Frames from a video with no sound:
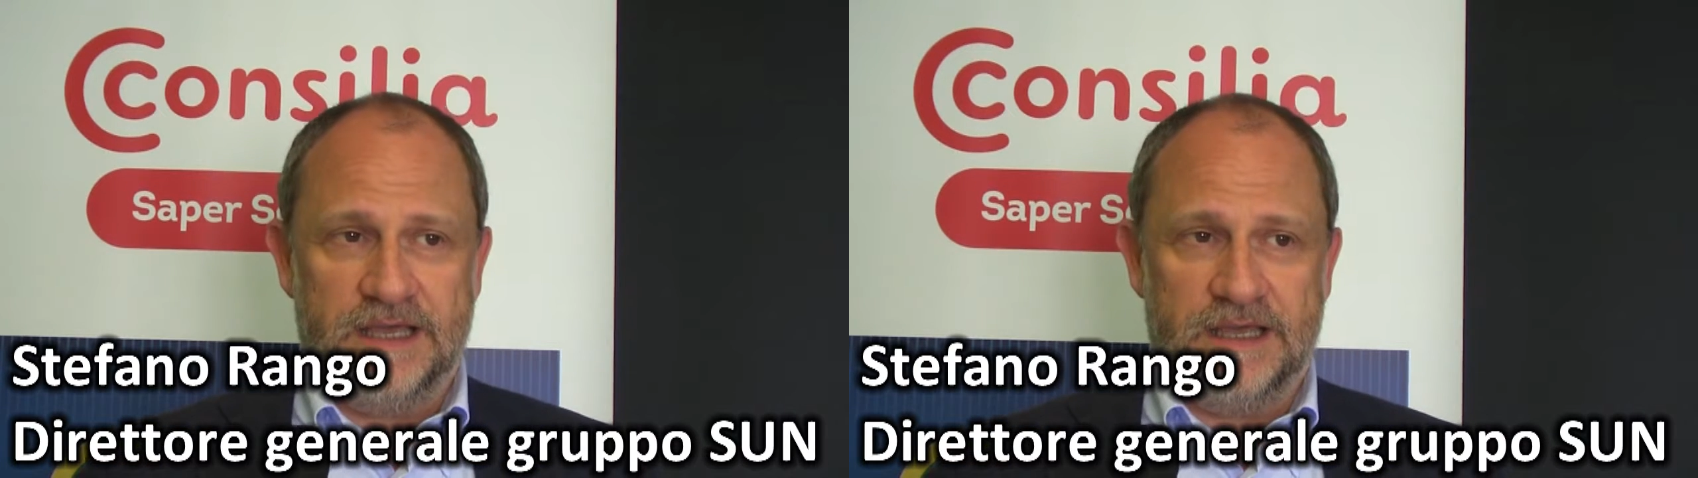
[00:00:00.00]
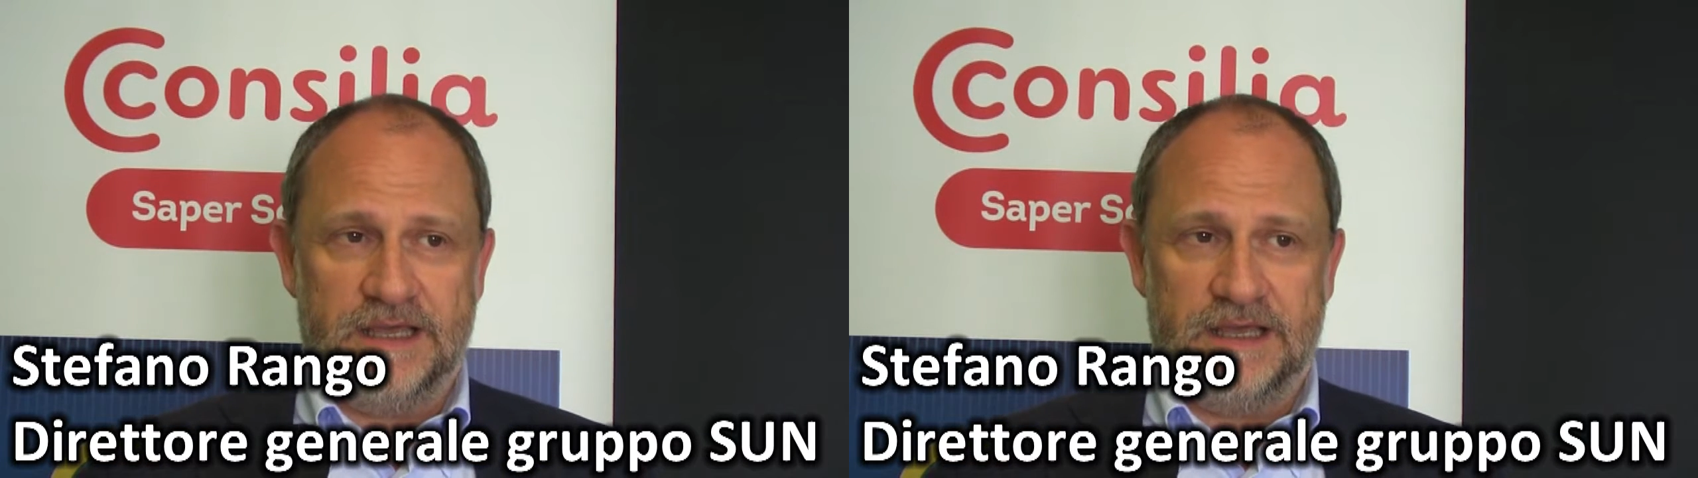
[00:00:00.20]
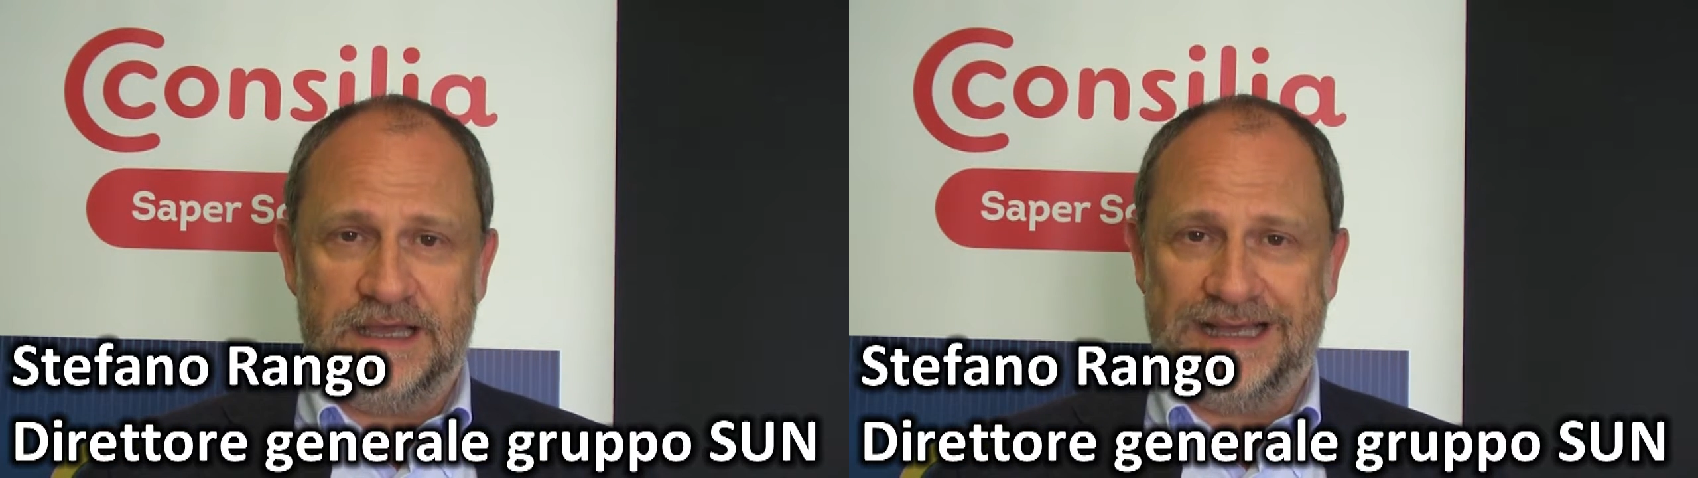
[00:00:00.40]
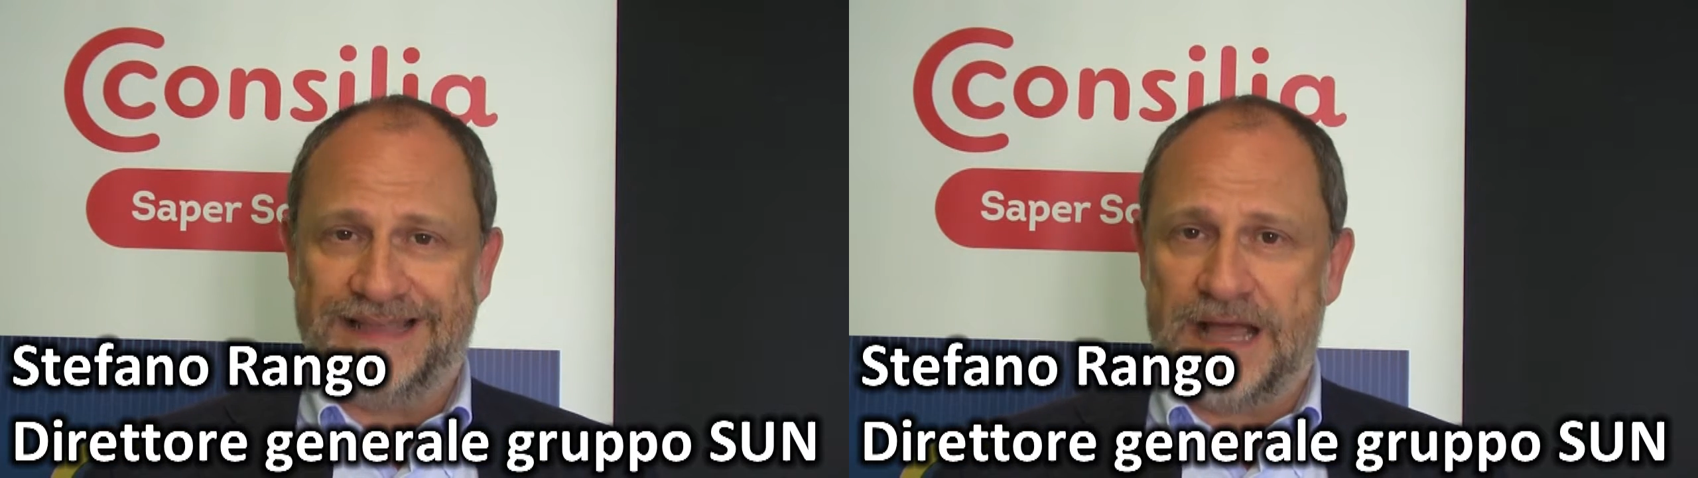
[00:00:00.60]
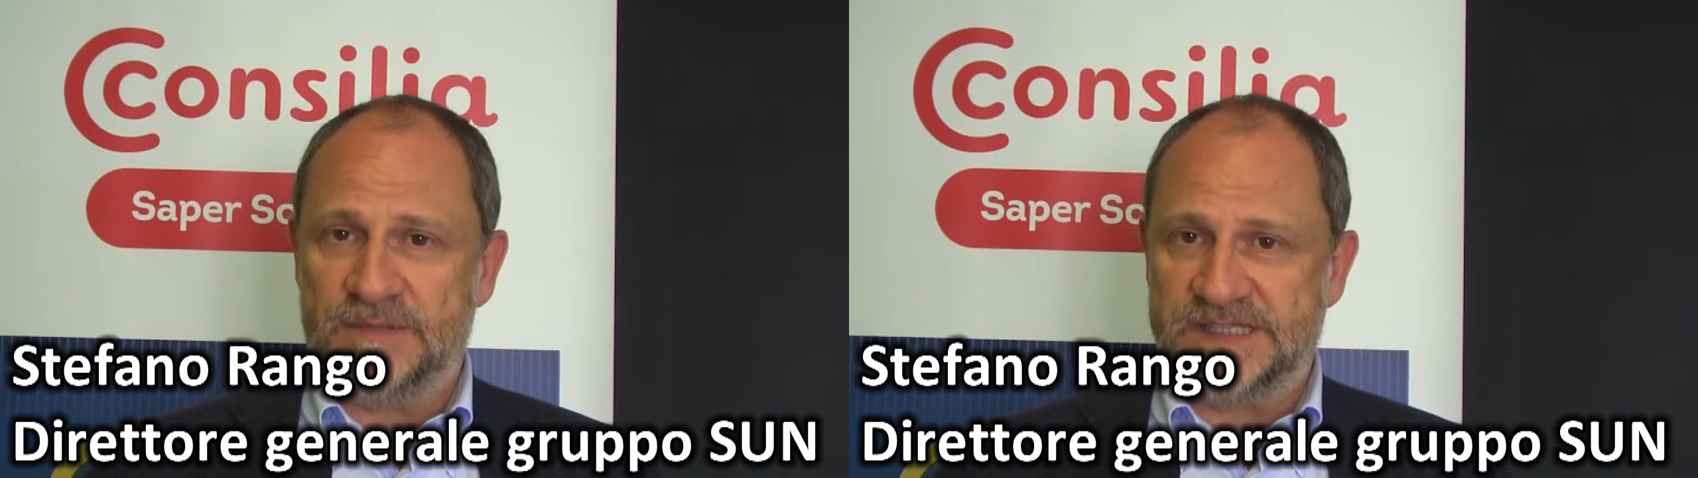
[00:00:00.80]

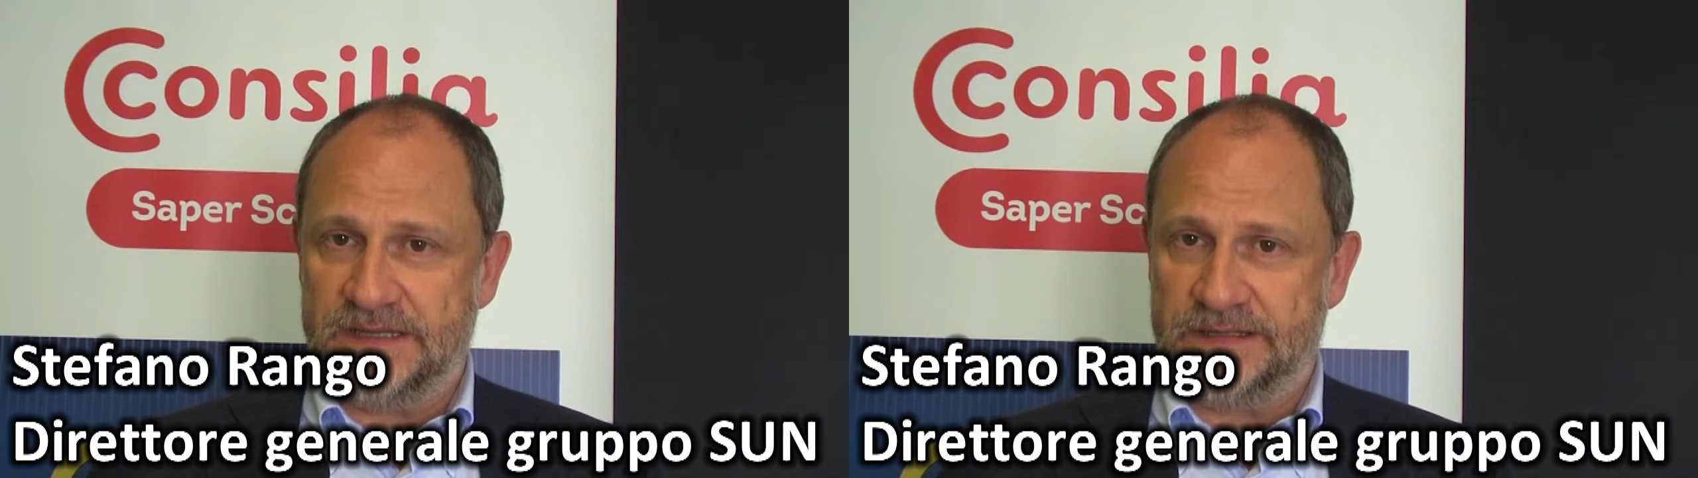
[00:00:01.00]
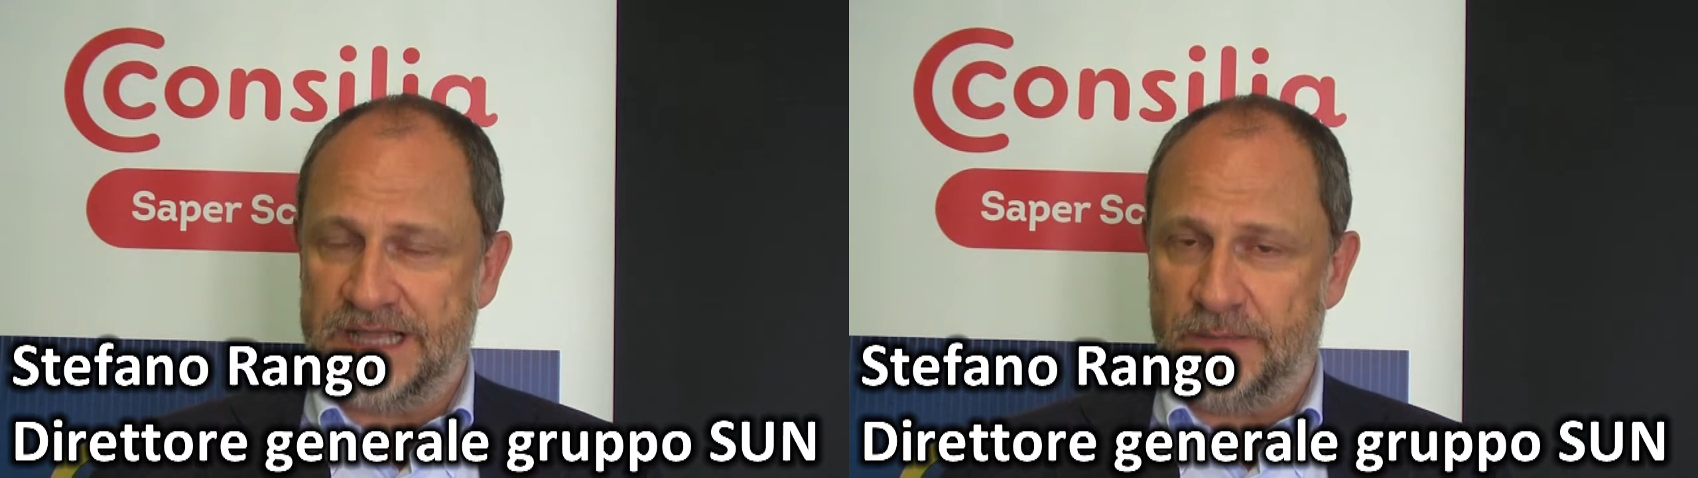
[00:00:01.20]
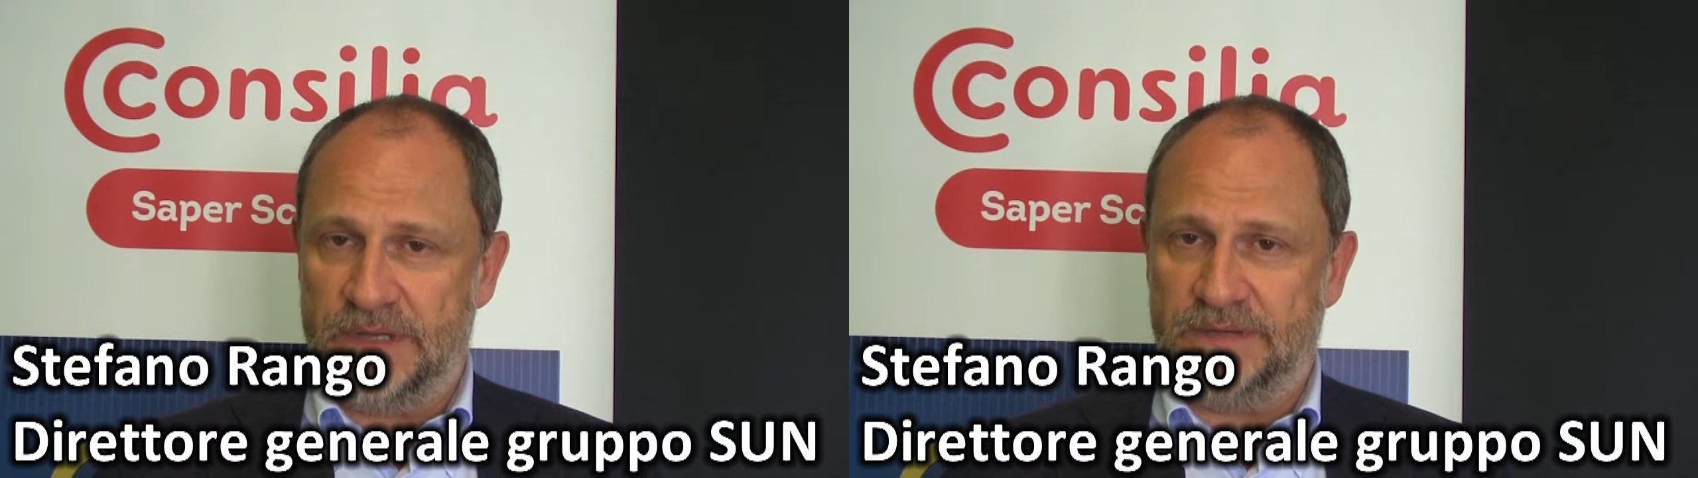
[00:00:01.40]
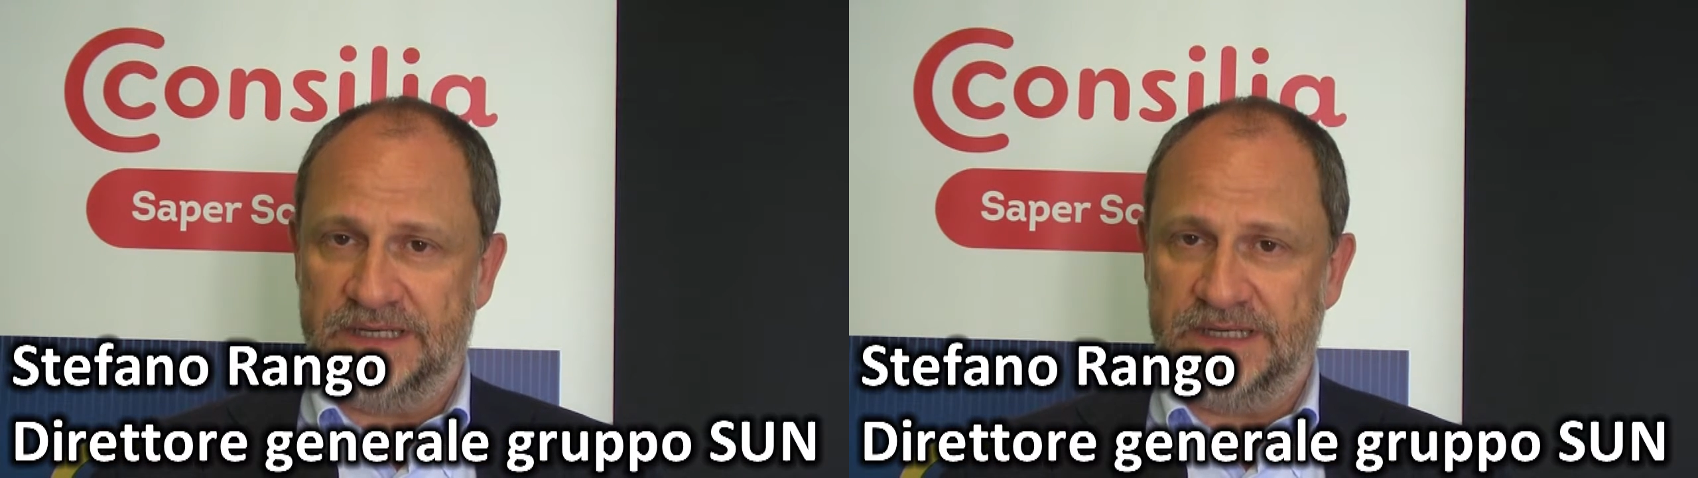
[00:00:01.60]
ad Amsterdam,